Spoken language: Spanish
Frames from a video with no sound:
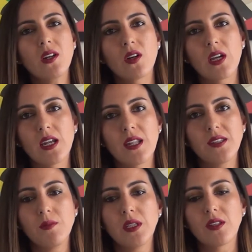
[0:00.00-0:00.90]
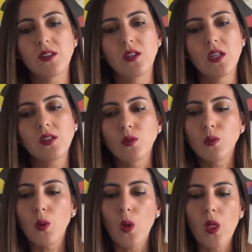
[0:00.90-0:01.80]
escoger las invitaciones de su
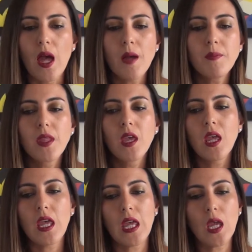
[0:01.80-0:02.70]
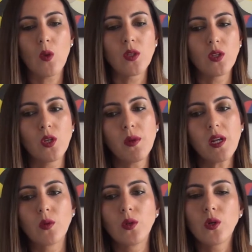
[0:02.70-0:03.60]
boda, eh, cuando yo me
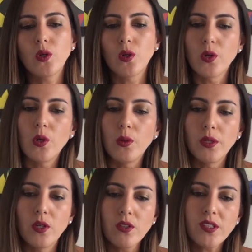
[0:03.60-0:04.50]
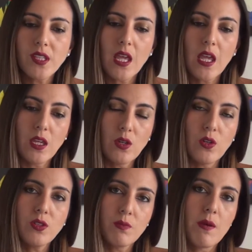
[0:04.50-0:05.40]
reúno con los novios,
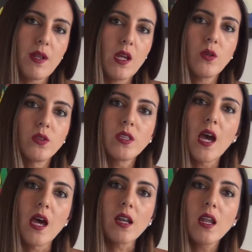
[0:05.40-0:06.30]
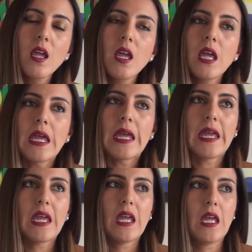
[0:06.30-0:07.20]
ellos me van a contar
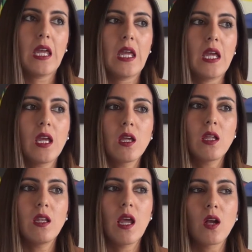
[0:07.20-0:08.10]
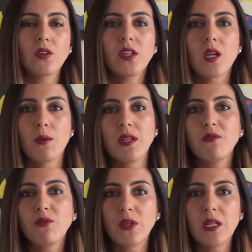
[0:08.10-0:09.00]
eh, las cosas que van a
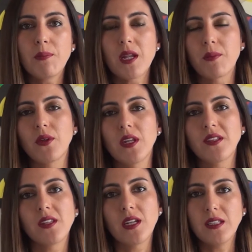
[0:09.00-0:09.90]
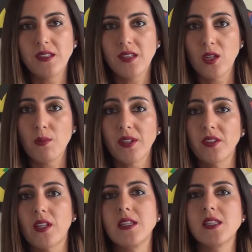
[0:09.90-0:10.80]
influir para poder hacer el diseño
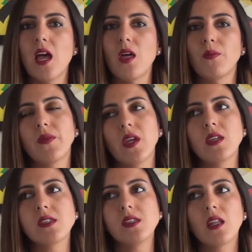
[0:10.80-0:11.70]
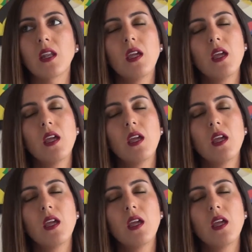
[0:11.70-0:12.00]
personalizado. Es decir,